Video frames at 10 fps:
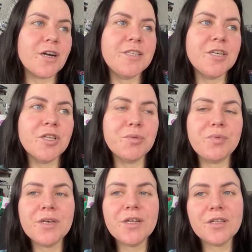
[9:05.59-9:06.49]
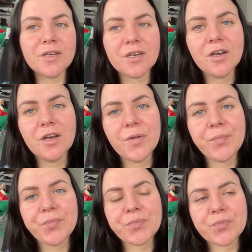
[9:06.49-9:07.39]
ходила белая,
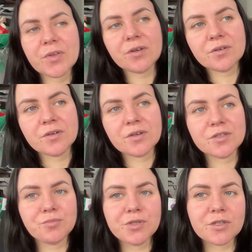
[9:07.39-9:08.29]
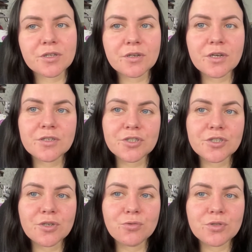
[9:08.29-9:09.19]
а, на меня так,
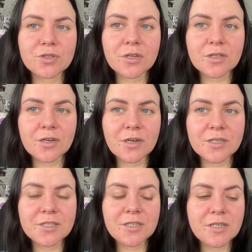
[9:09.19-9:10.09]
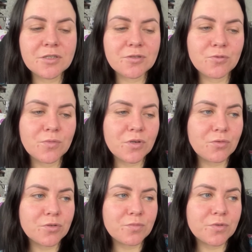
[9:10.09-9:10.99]
конечно, люди иногда косились, думали,
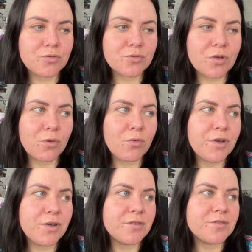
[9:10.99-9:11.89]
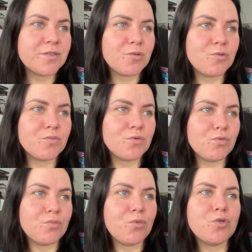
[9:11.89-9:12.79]
господи, что такое. Я думаю,
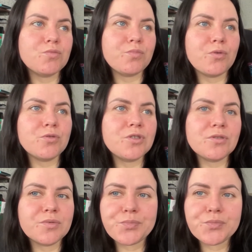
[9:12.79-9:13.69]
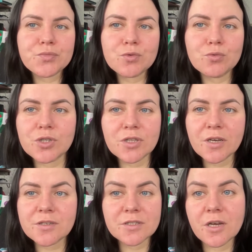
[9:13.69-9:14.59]
ну, может, просто у
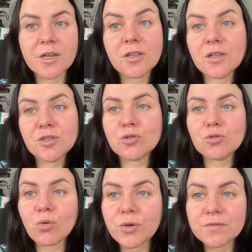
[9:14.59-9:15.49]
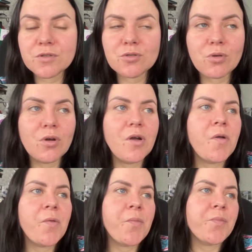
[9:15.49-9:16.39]
человека сгорело лицо и все.
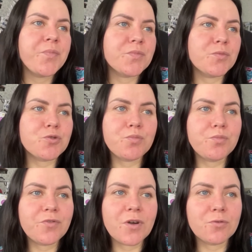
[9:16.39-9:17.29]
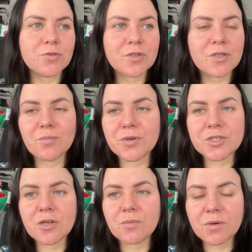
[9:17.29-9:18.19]
Может, в какой-то там
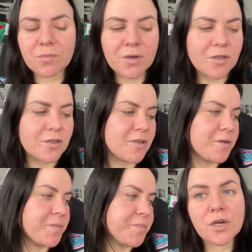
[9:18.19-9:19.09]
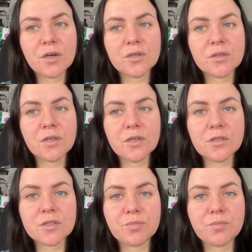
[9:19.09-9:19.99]
пожар попало, да. Так
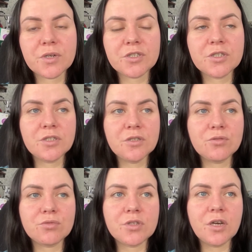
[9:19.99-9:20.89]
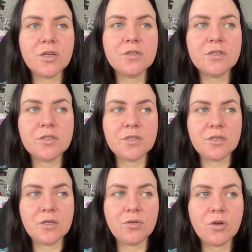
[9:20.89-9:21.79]
длилось почти, друзья,
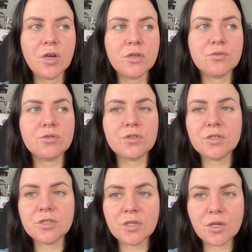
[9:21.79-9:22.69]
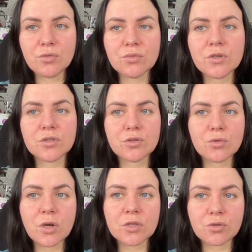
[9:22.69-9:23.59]
неделю. То есть неделю
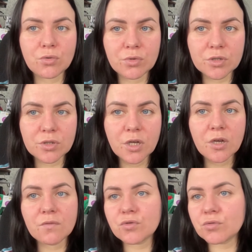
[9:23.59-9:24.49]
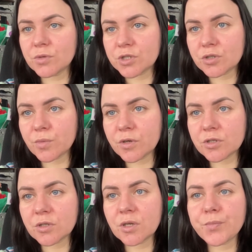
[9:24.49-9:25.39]
лицо отходит. Вот у меня сейчас
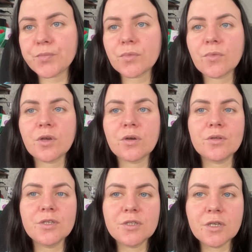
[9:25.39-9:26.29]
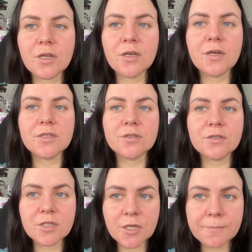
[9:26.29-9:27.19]
прошла а, неделя и
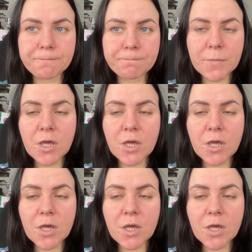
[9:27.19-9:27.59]
один день.